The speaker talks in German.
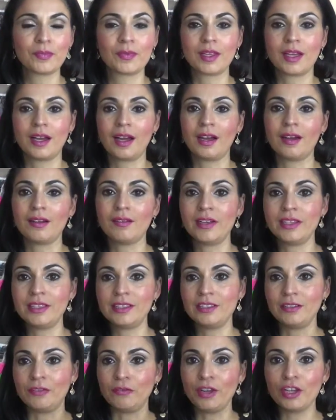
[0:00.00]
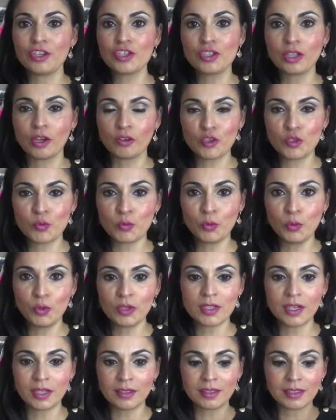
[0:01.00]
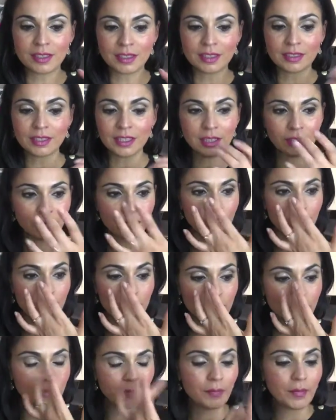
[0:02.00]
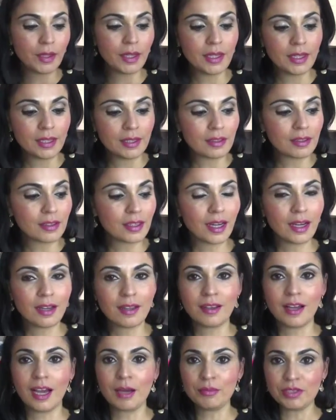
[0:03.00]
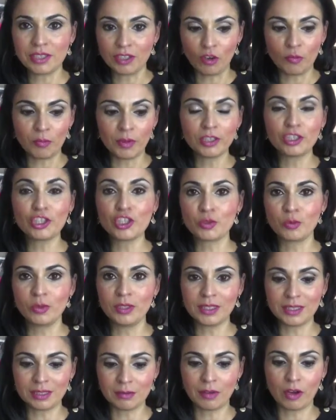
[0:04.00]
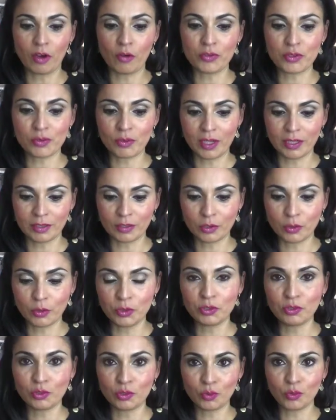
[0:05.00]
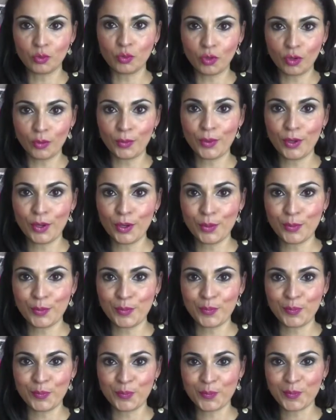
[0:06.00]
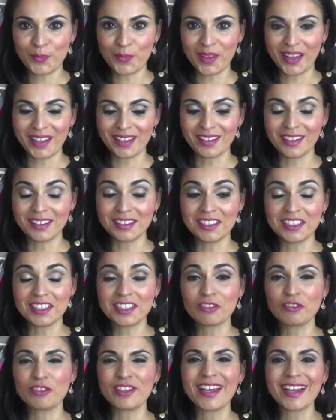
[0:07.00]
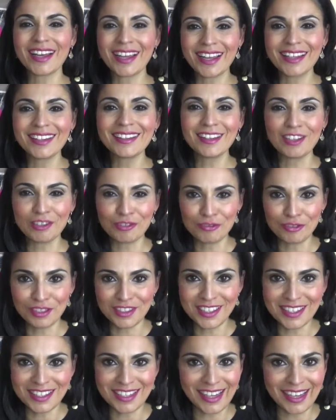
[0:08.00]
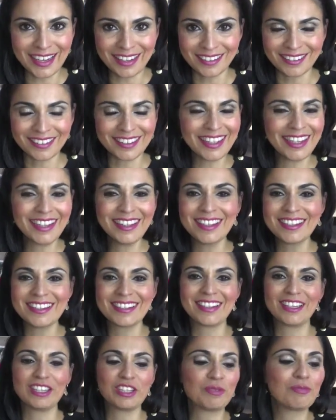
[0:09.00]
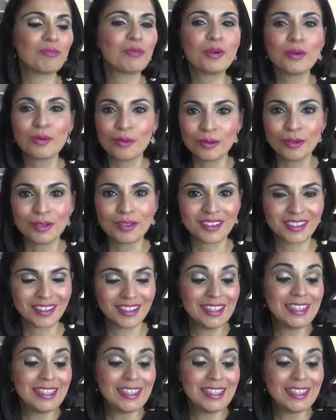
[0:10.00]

Da, wenn ich die Flaschen ausspüle, seine, seine Trinkflaschen, da habe ich auch mal die Schnullis immer auf so ein Küchentuch ähm, hingelegt. Und er kennt natürlich diese Ecke. Kinder sind ja nicht blöd.